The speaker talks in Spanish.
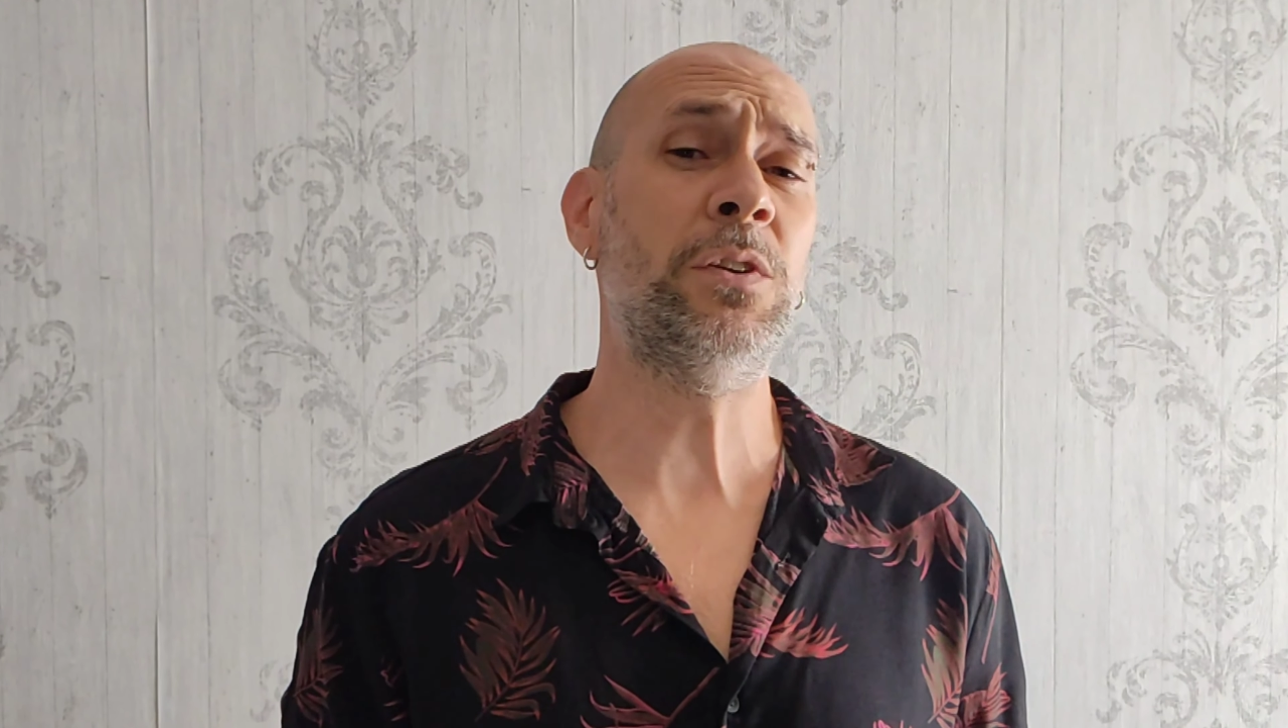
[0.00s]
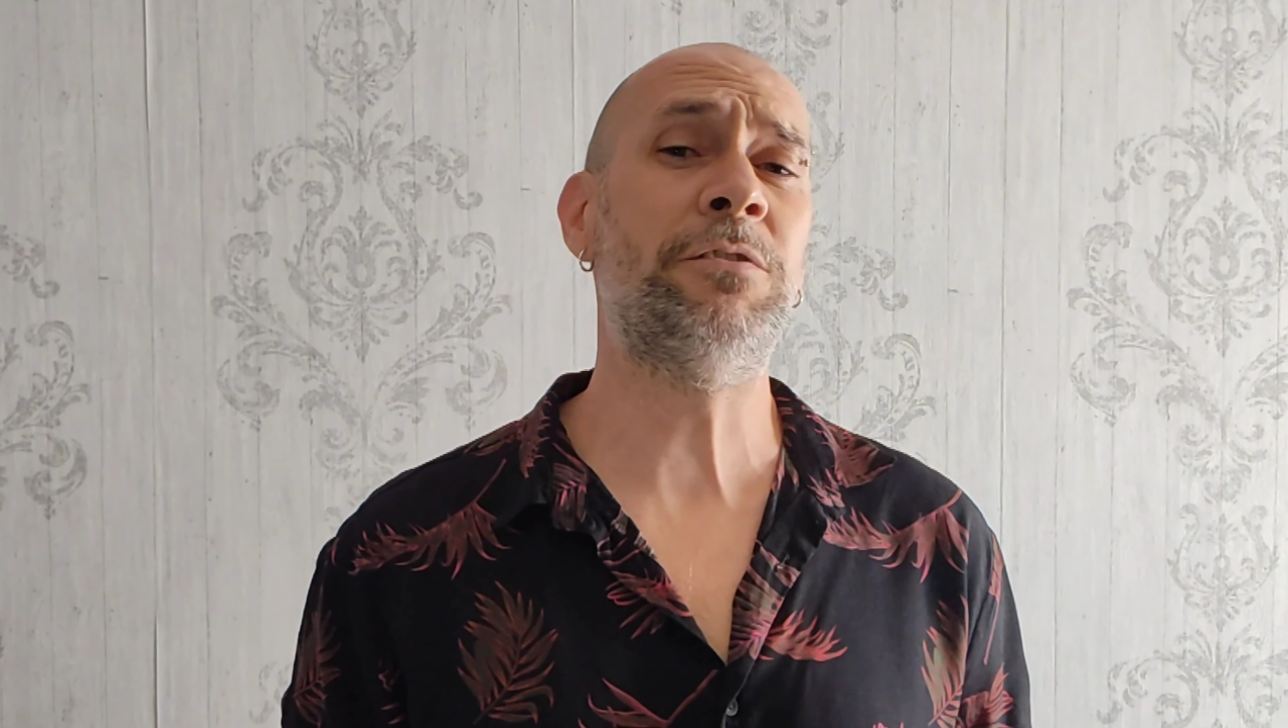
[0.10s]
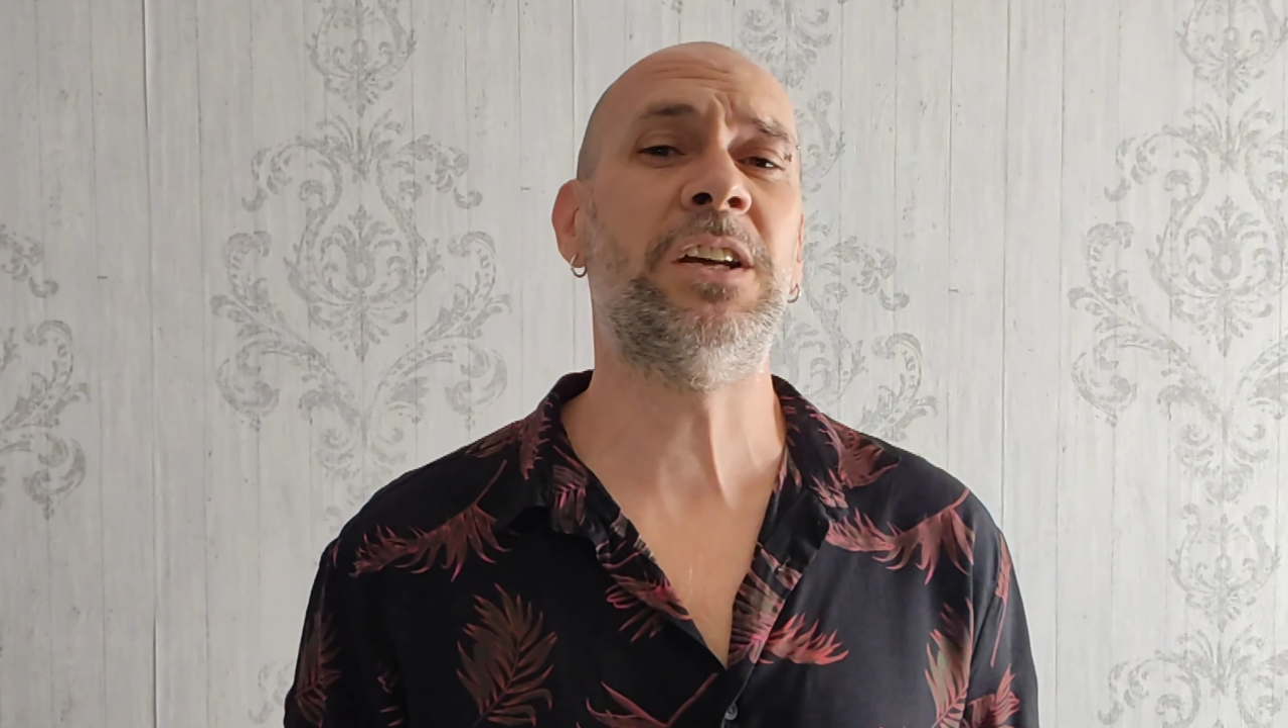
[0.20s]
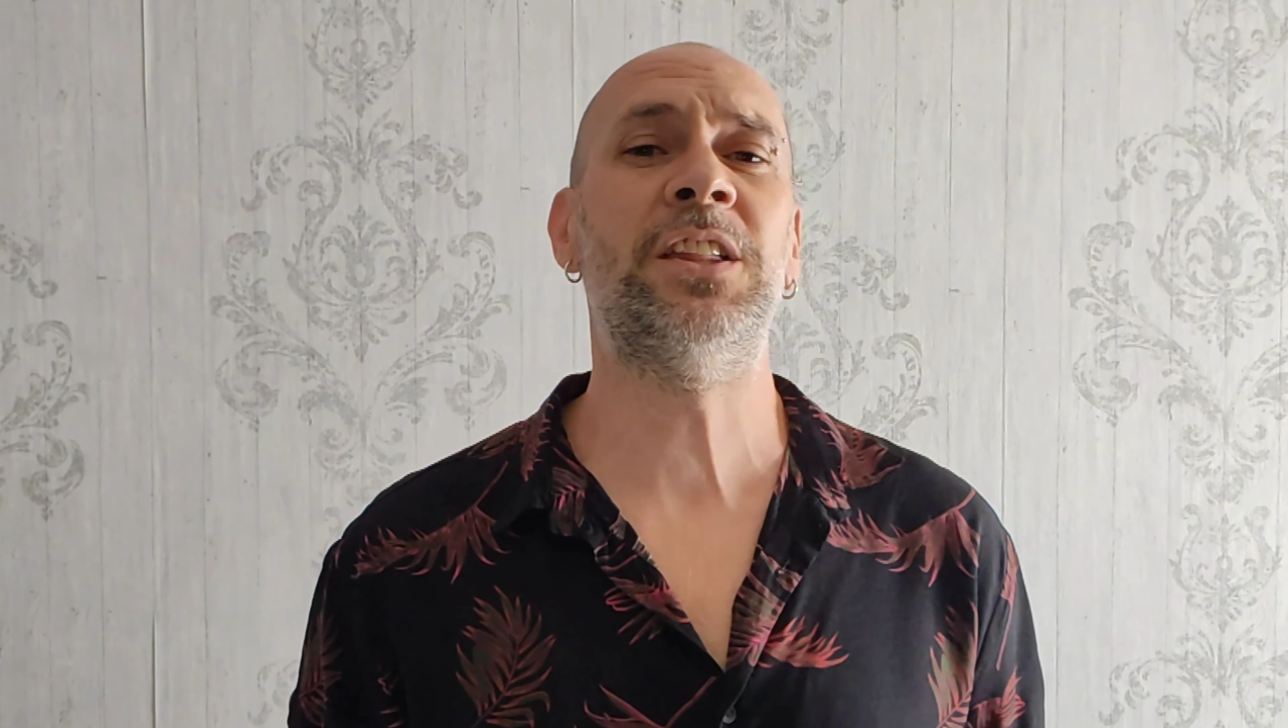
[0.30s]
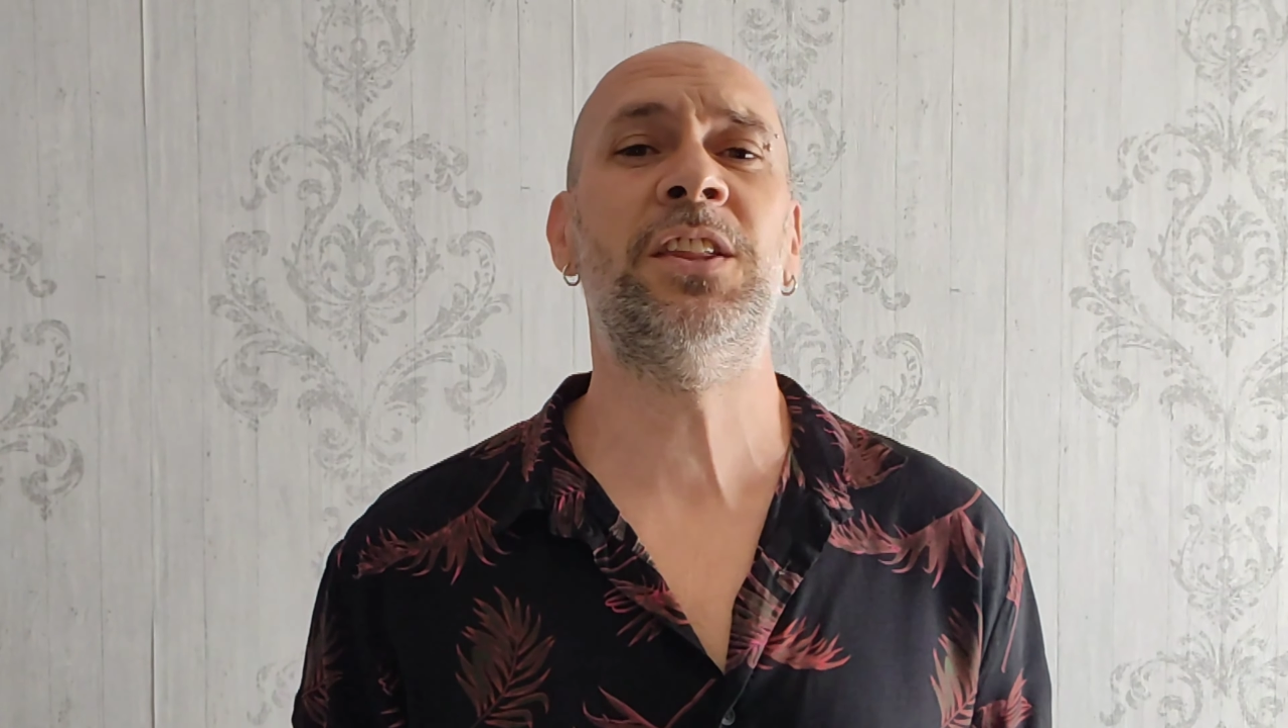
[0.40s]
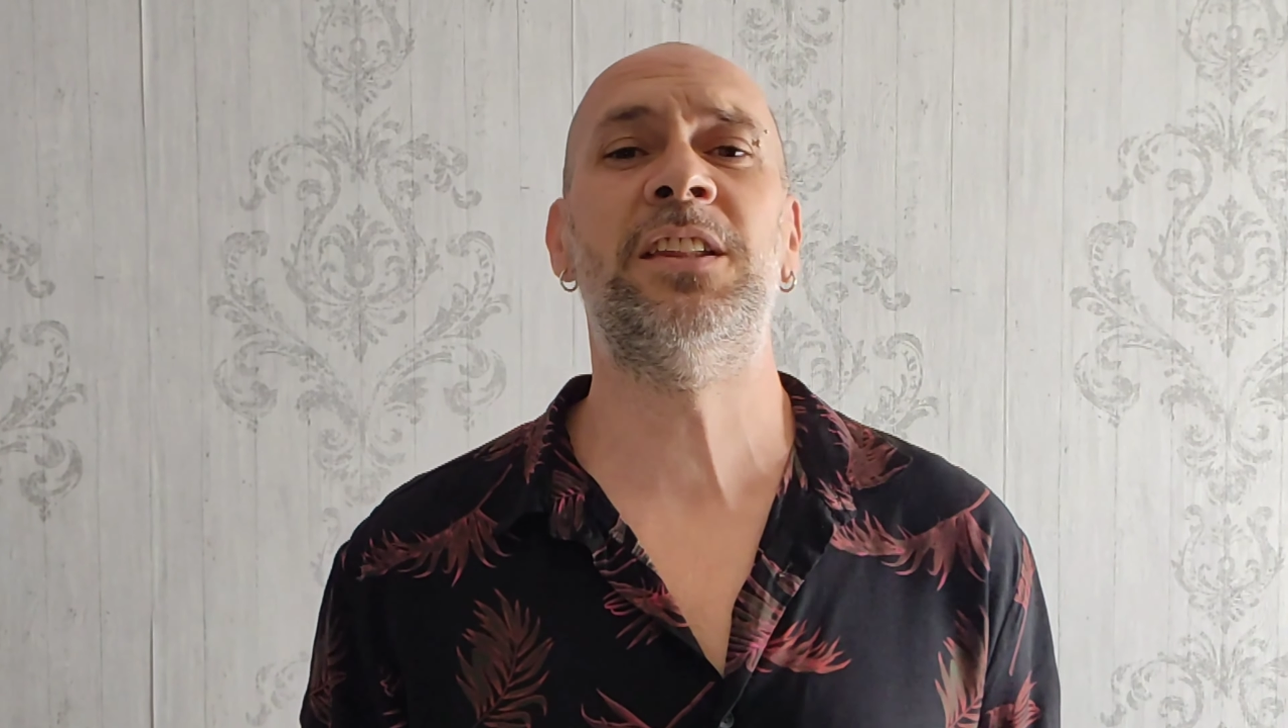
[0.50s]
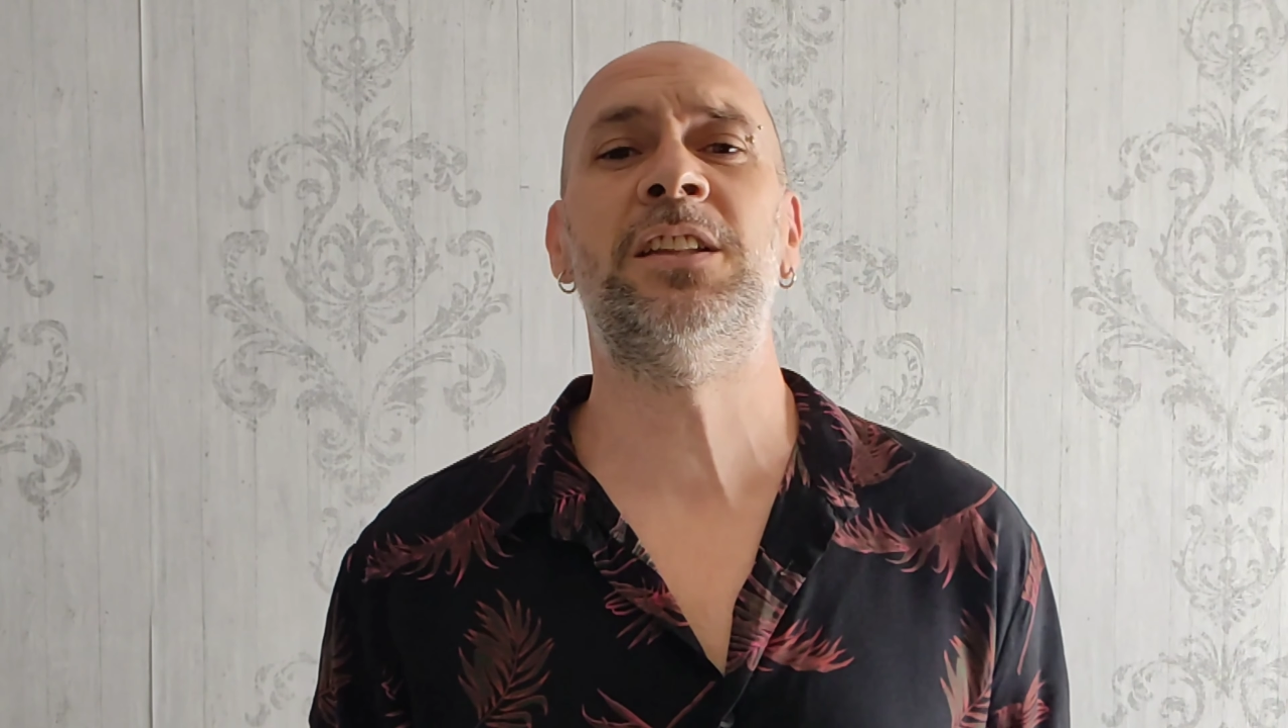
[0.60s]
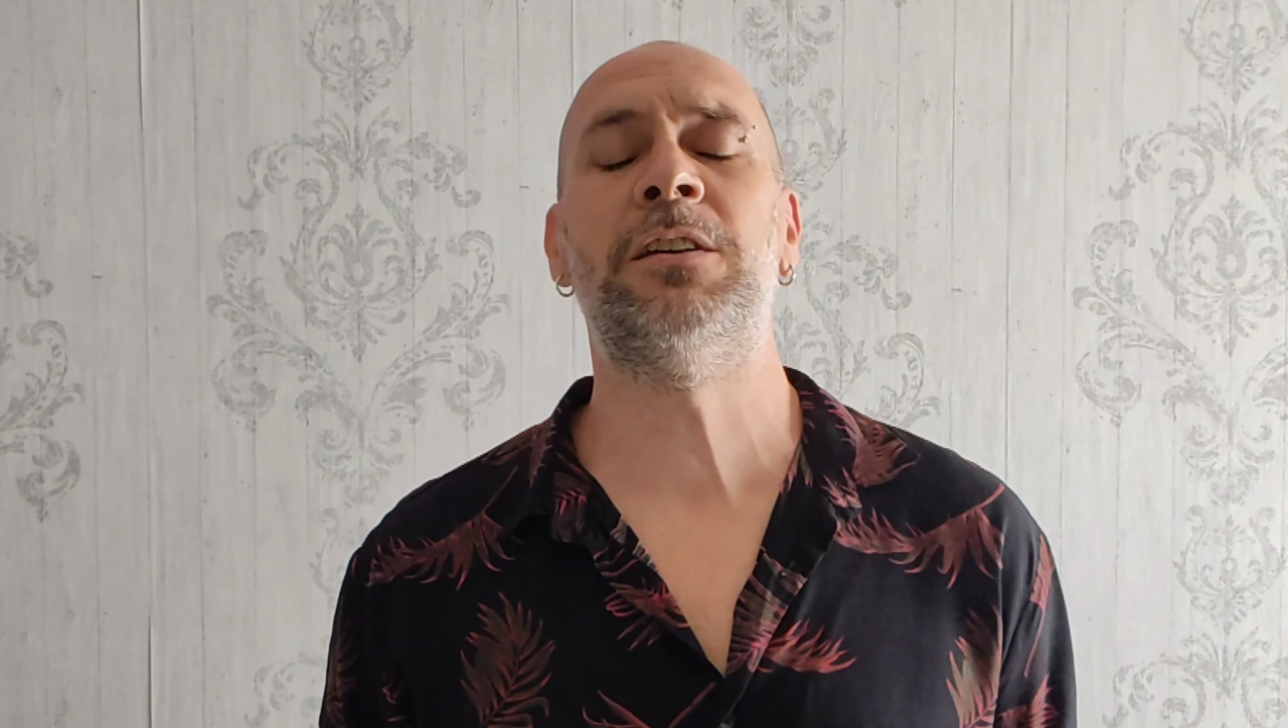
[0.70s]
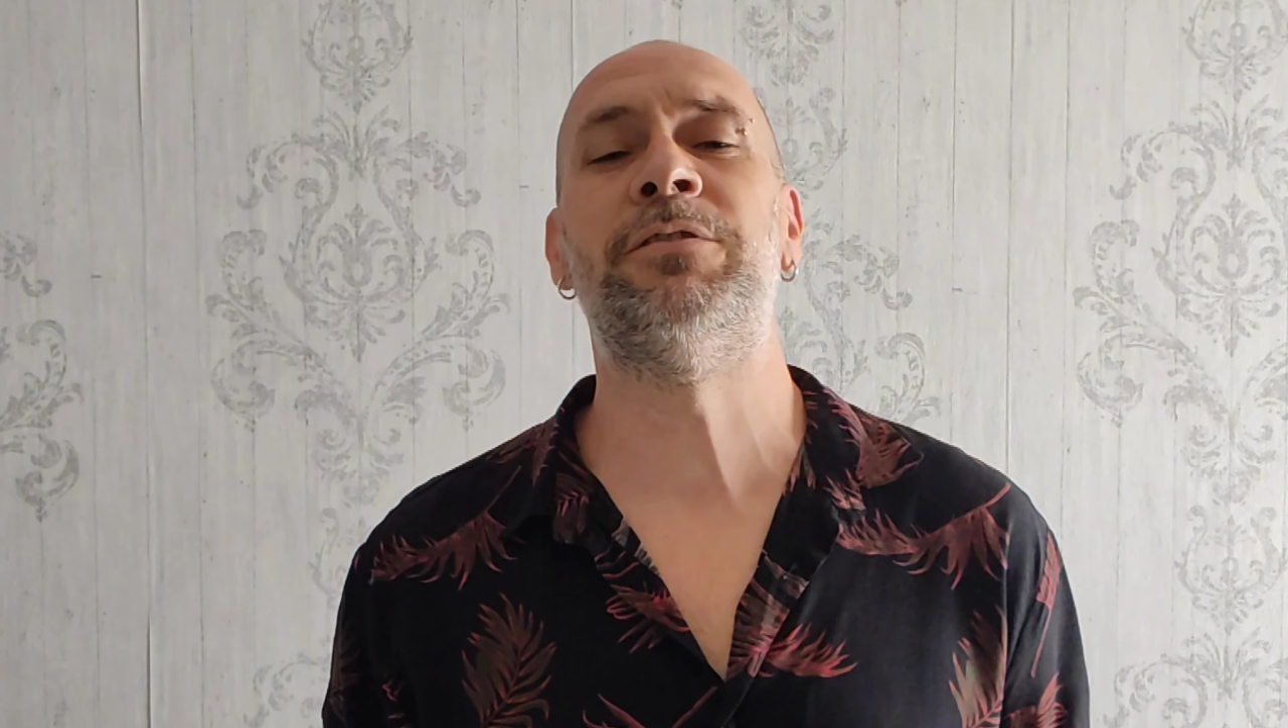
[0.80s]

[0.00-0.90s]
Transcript: una fragancia de esta